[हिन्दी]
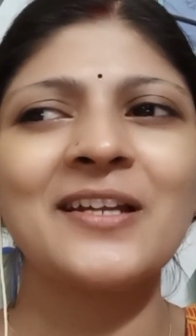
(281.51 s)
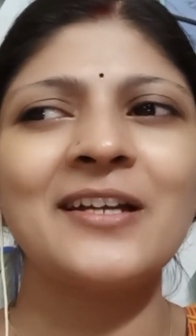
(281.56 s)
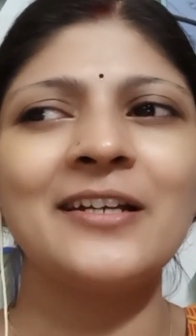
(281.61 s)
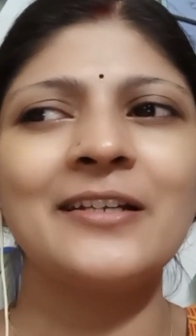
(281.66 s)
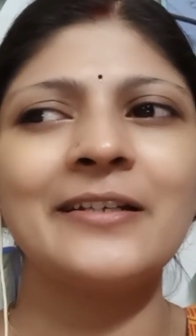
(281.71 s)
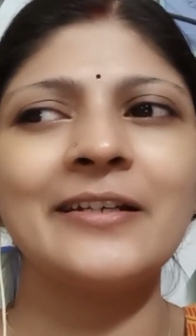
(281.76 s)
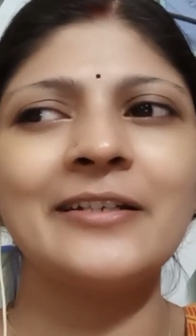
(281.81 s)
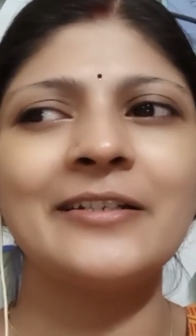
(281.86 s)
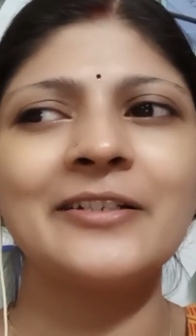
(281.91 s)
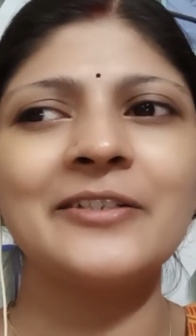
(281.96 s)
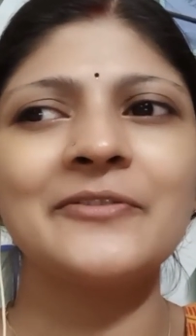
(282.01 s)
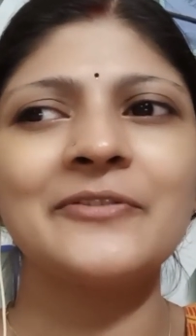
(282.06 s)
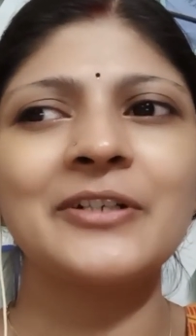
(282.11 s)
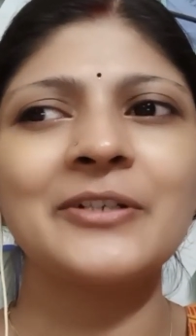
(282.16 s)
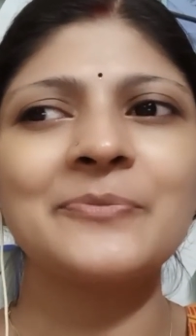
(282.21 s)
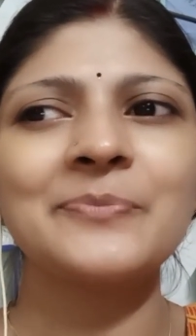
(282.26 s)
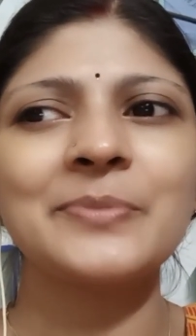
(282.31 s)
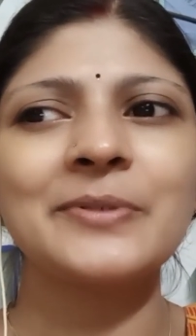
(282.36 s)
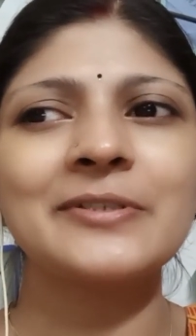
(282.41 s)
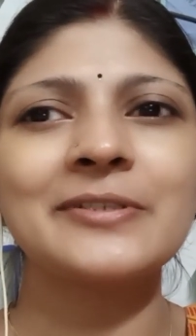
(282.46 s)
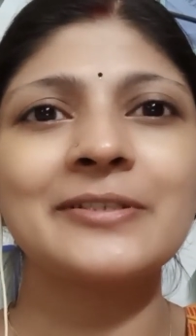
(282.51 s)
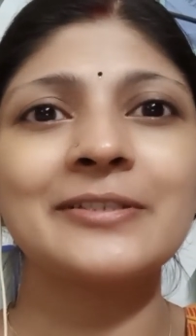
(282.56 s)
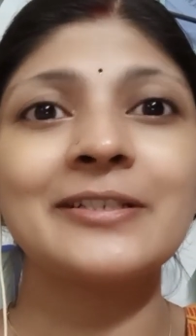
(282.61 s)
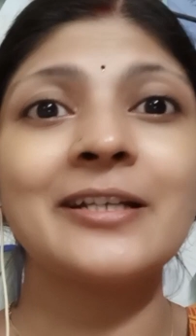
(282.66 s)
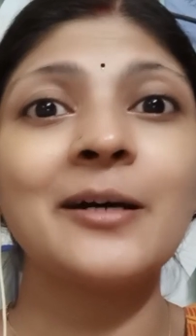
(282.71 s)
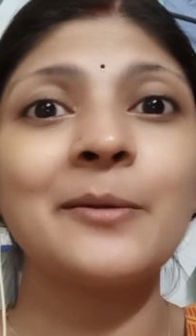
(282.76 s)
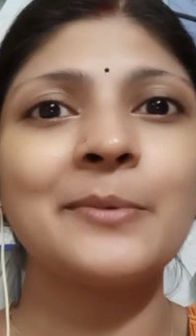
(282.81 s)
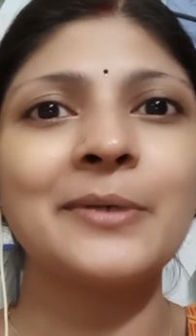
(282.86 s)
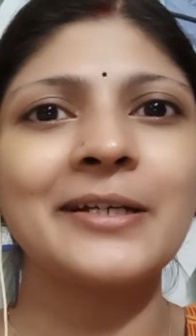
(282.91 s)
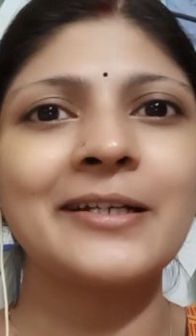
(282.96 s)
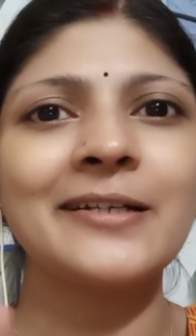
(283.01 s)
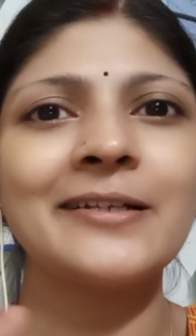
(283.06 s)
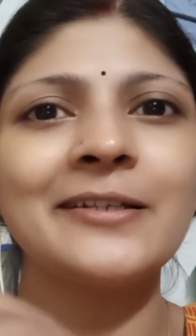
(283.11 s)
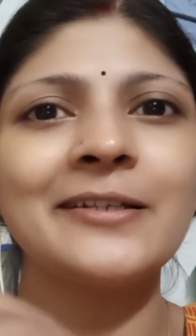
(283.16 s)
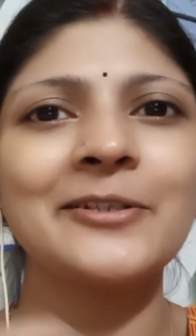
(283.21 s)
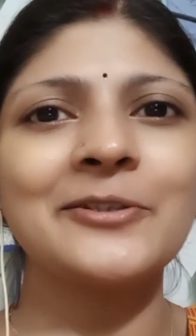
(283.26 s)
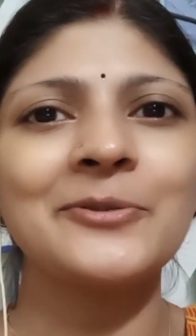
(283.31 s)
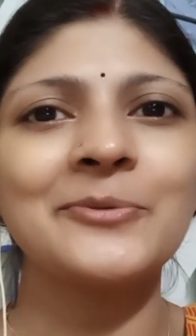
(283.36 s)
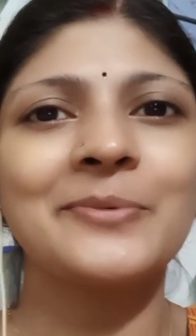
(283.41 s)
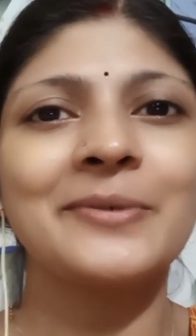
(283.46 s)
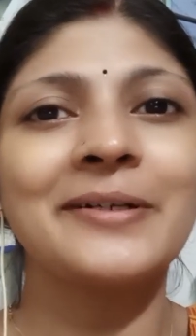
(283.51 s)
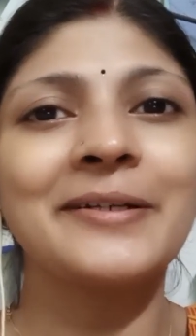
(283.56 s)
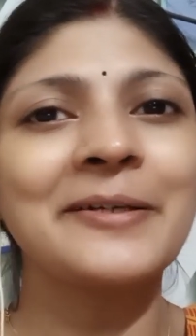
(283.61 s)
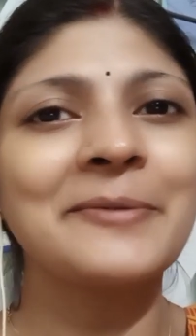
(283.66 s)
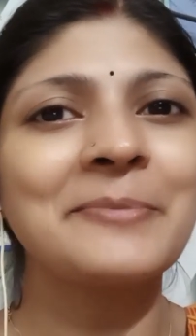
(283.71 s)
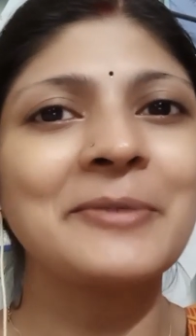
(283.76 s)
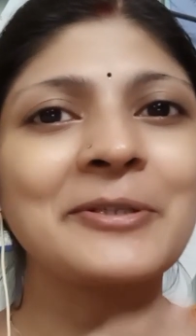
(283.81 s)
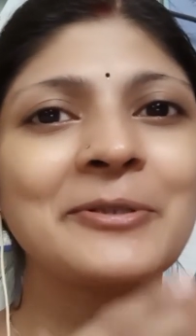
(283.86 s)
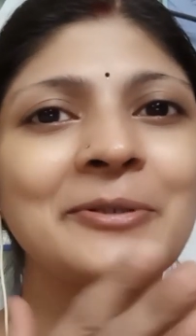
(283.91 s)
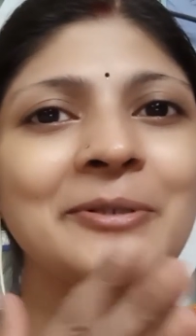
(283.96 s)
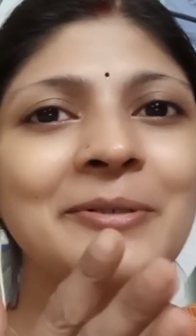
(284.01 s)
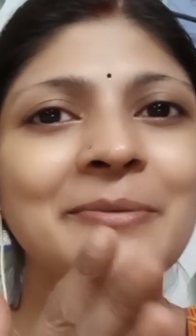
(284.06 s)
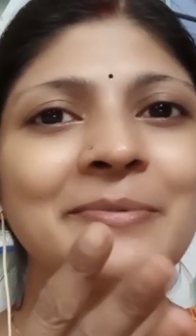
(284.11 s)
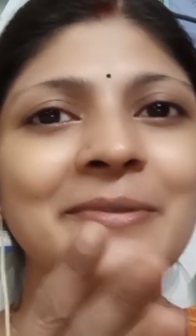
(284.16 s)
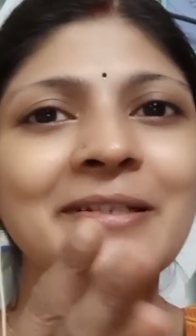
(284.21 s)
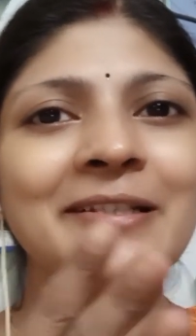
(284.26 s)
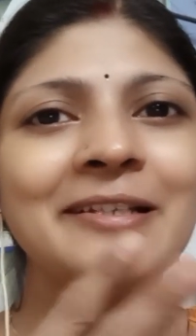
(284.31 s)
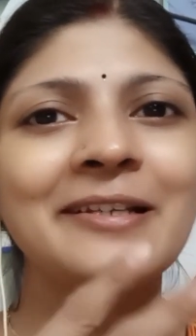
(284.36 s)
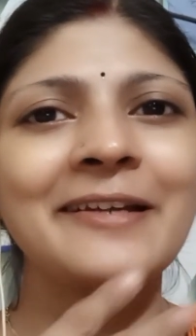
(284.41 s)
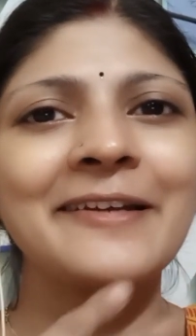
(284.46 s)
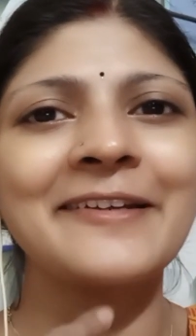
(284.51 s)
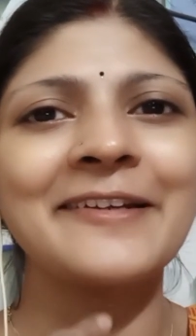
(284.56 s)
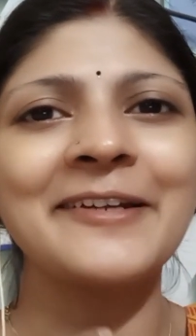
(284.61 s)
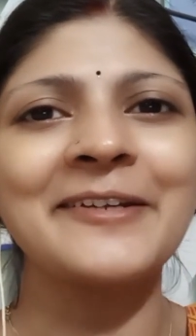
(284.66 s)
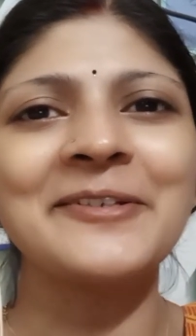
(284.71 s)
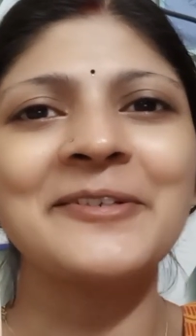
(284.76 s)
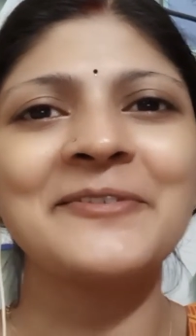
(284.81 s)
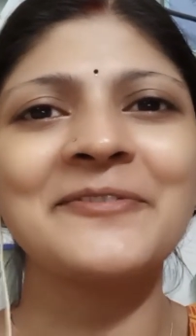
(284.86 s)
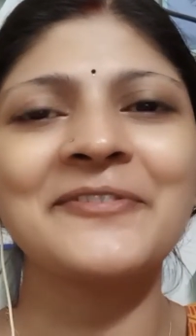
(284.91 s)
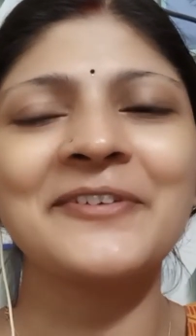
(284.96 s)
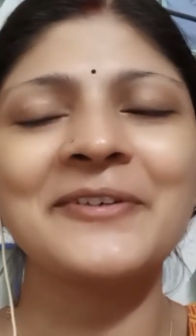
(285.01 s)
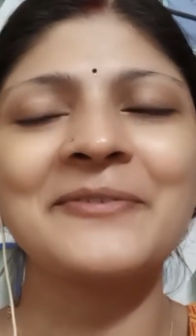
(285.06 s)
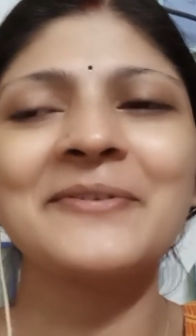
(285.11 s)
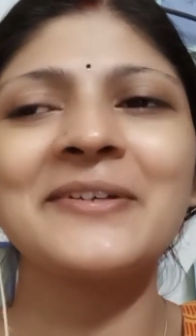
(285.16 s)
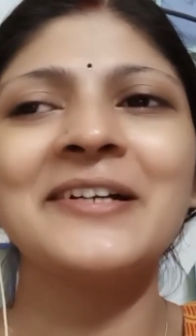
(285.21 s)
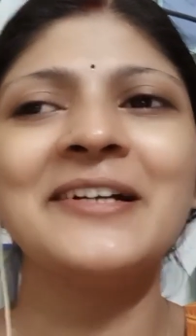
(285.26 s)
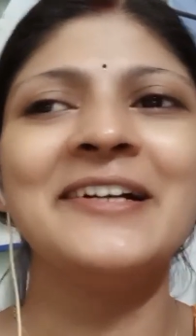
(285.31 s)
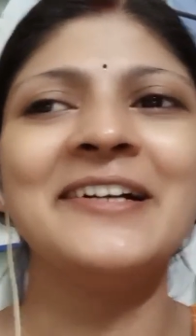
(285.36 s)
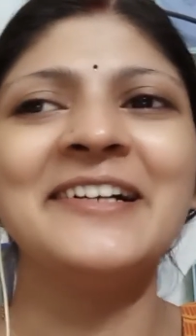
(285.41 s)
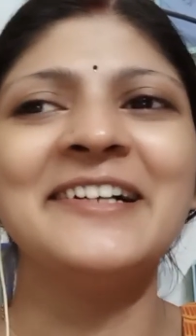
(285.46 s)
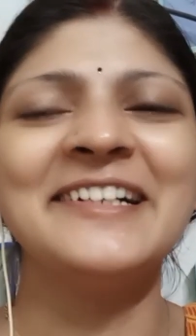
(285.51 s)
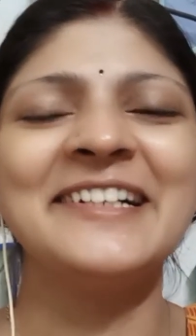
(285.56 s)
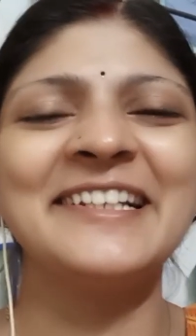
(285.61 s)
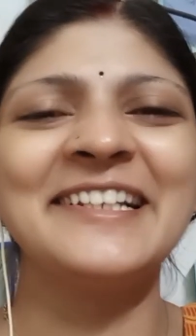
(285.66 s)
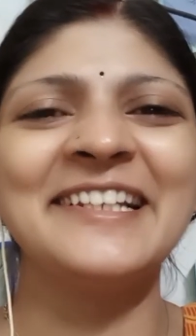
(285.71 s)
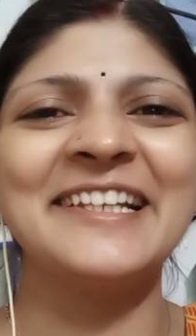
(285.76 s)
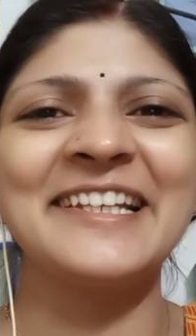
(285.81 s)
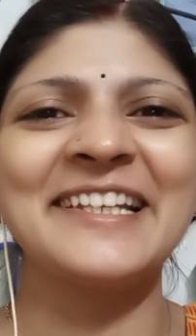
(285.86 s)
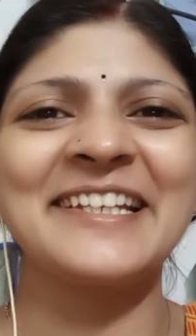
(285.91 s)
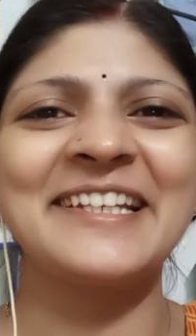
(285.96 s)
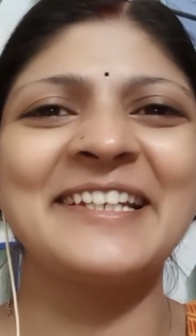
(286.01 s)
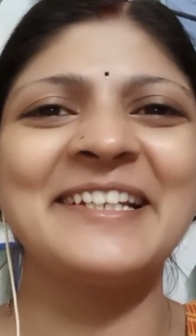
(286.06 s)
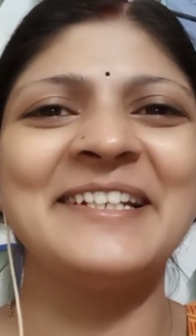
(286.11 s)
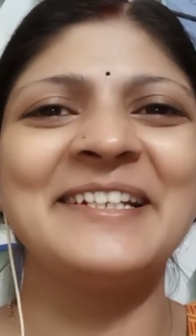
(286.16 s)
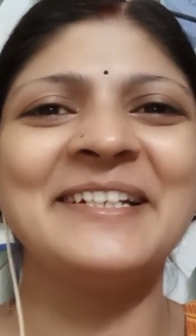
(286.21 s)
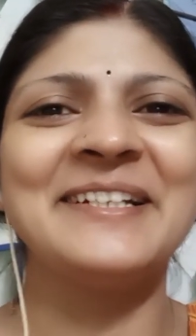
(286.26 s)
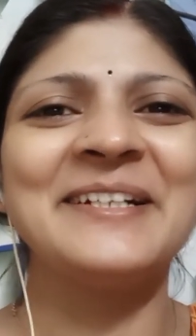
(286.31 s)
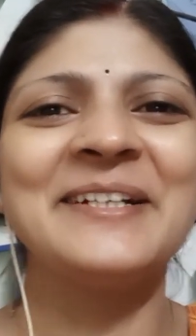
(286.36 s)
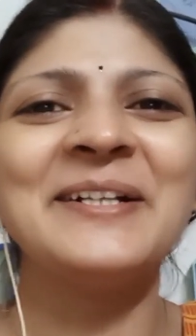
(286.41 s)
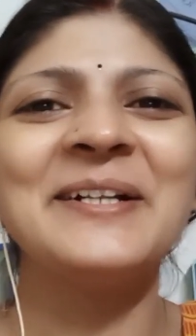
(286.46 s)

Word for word: नाइन्टी फाइव परसेंट हमारे लिए तो बड़े मैं तो कभी नहीं लाई नाइन्टी फाइव लेकिन